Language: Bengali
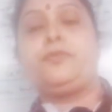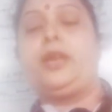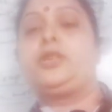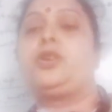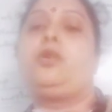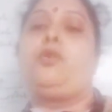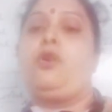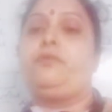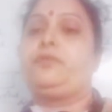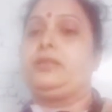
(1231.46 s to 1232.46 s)
অফ নেচার আর ল
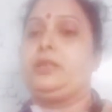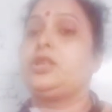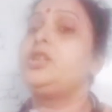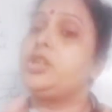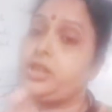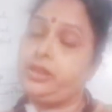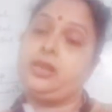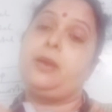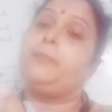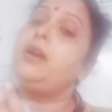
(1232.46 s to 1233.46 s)
অফ কজিশন সেটা
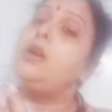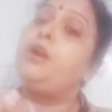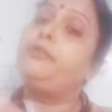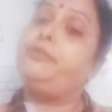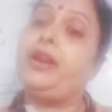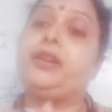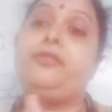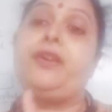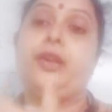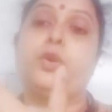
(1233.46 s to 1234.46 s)
দিয়ে আমরা
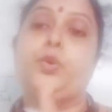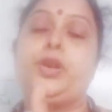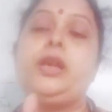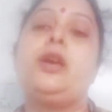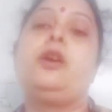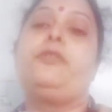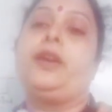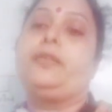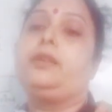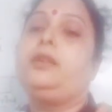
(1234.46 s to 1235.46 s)
ভেরিফাই করি
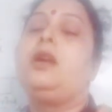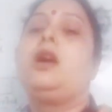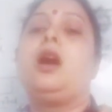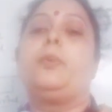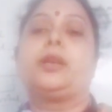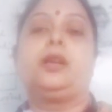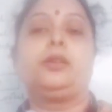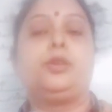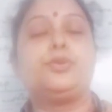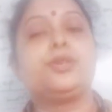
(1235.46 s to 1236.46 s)
ওয়েদার আওয়ার
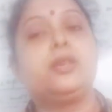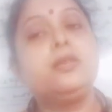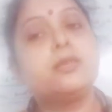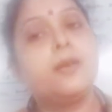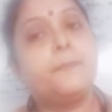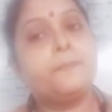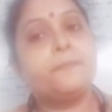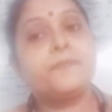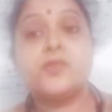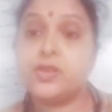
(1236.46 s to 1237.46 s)
কনক্লুশন ইজ
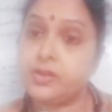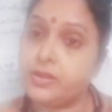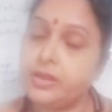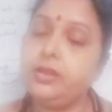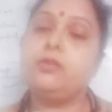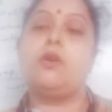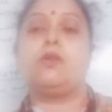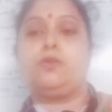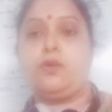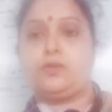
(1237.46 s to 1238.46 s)
সার্টিন
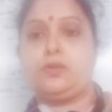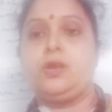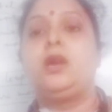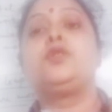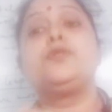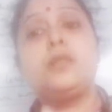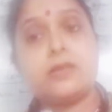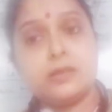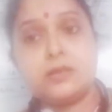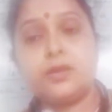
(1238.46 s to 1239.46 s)
অর নট যদি
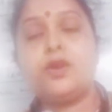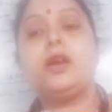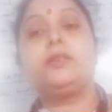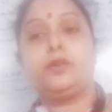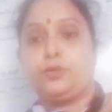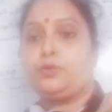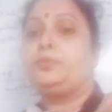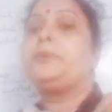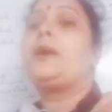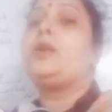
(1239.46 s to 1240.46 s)
সার্টিন হয় তাহলে তো
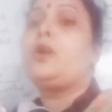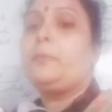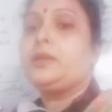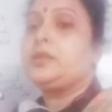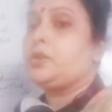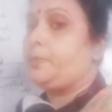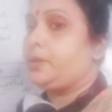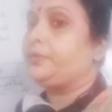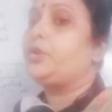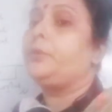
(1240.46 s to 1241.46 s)
খুবই ভালো আমরা যেটা
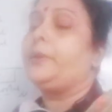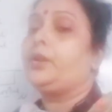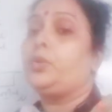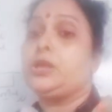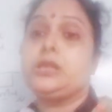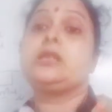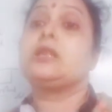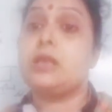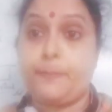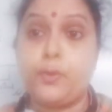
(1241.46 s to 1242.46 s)
অবজার্ভ করে বের করেছি
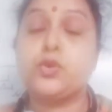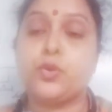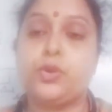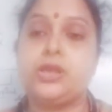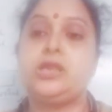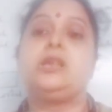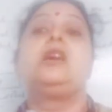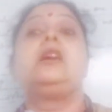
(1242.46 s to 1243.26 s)
যেটা সাপোজ করেছি